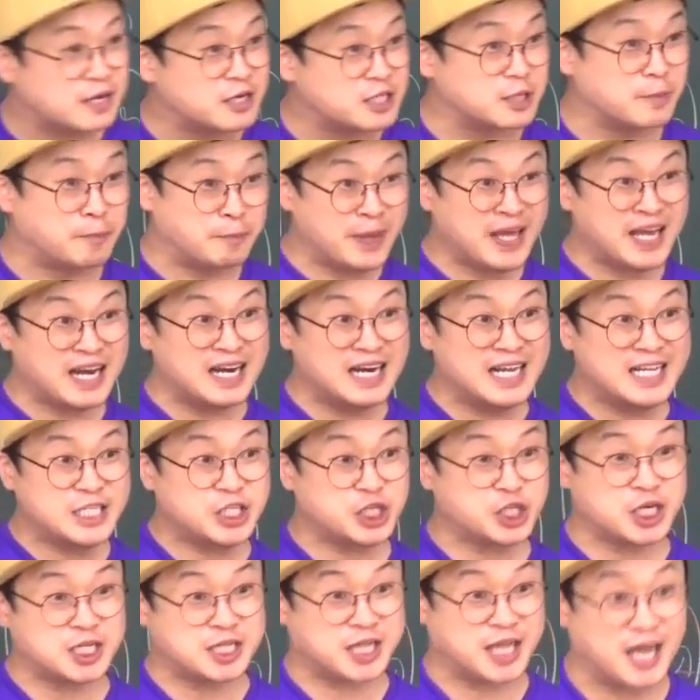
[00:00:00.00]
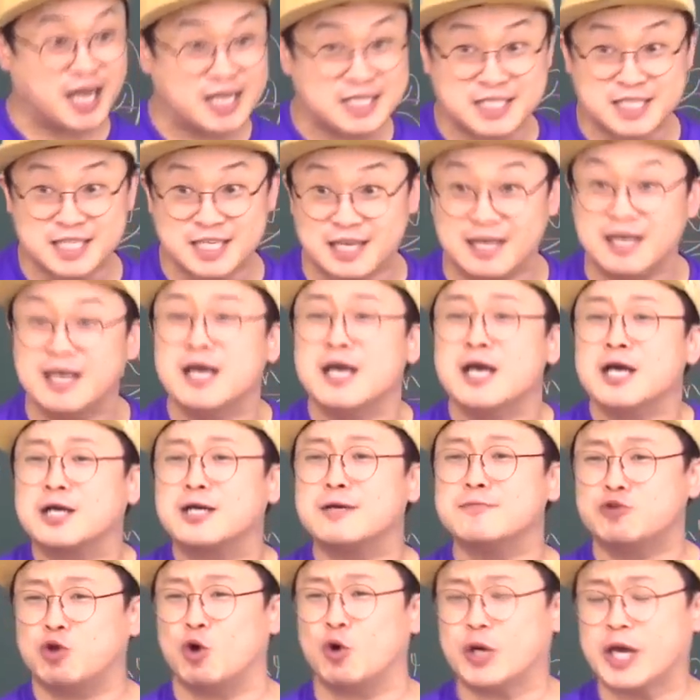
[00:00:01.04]
되는 거지. 빅 리치가 돼야지.
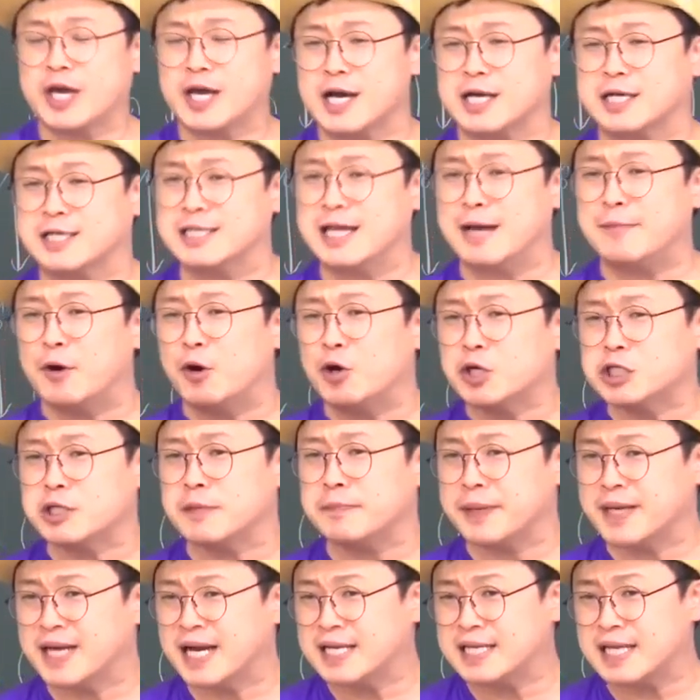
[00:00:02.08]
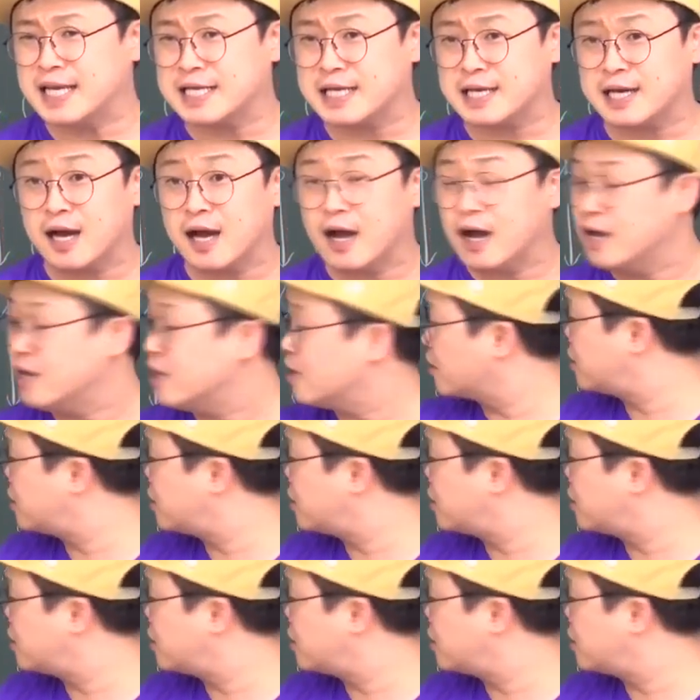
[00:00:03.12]
그럼 도끼가 그나마 훨씬 편하다니까?